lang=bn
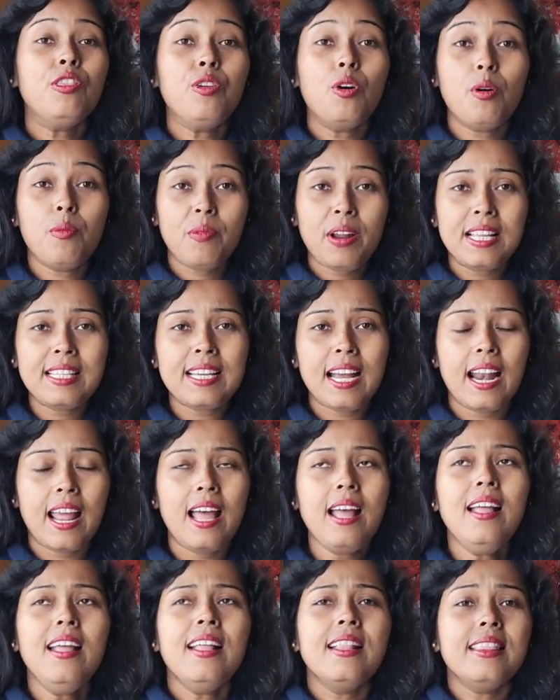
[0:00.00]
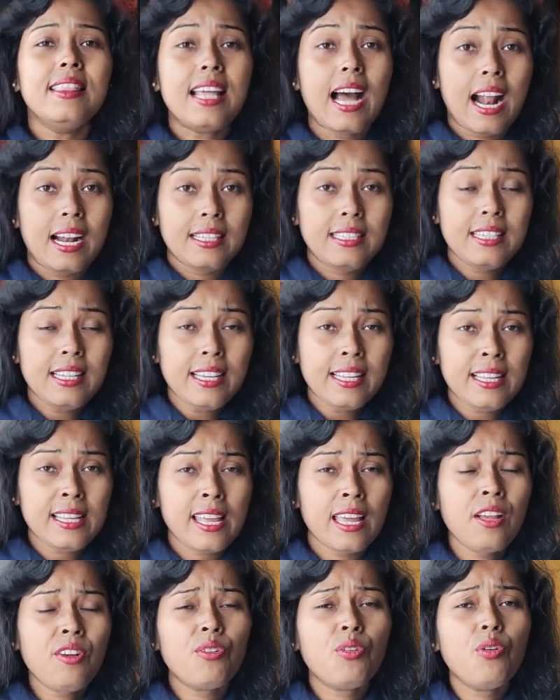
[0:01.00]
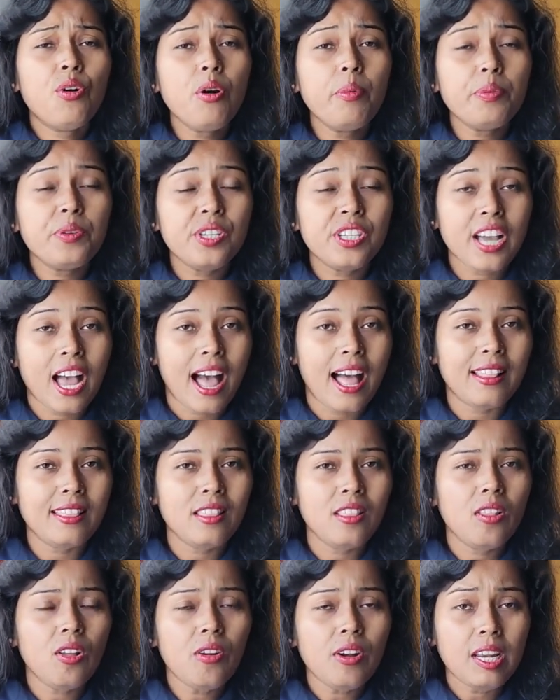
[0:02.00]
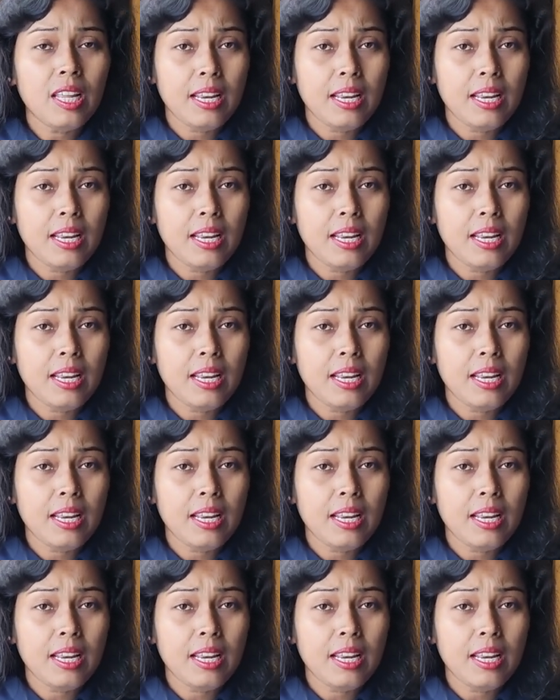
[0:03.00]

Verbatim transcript: তোমরা যারা দার্জিলিংয়ে খুব শান্ত